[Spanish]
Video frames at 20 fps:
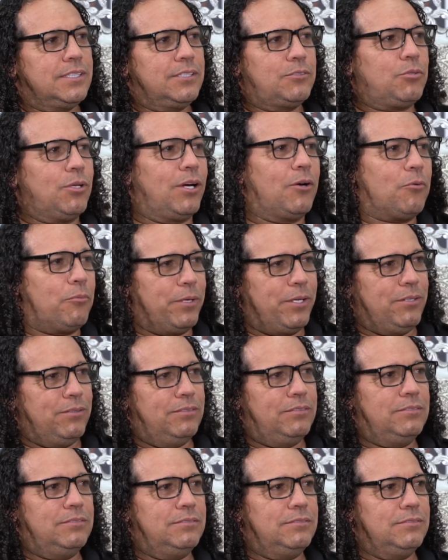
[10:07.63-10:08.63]
Esto era lo mío.
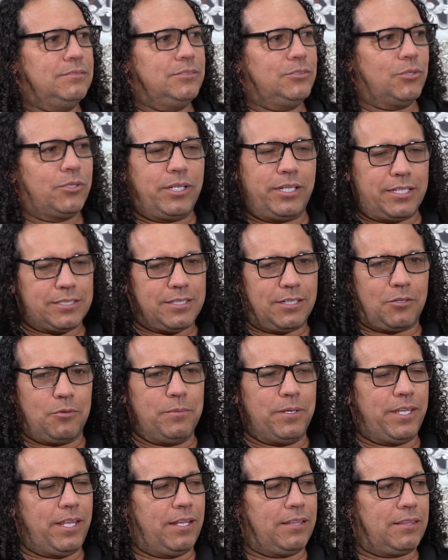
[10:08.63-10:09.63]
Yo quería ser
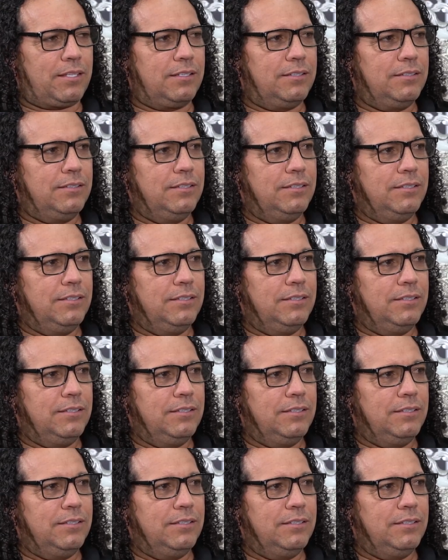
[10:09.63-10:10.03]
comediante.